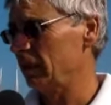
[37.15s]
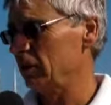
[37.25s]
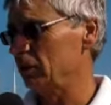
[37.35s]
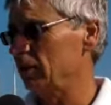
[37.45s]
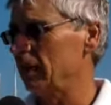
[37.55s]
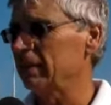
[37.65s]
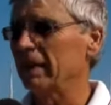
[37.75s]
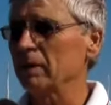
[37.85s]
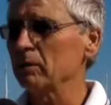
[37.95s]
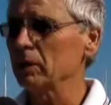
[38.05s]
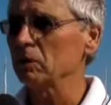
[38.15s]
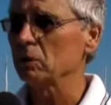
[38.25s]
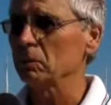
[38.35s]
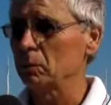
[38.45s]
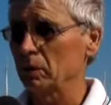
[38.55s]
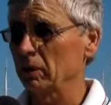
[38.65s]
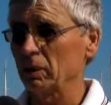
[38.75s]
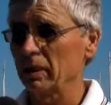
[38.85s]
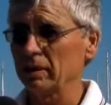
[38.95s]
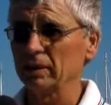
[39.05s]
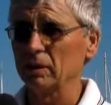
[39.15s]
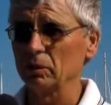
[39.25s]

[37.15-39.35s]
dove le termiche sono più regolari che in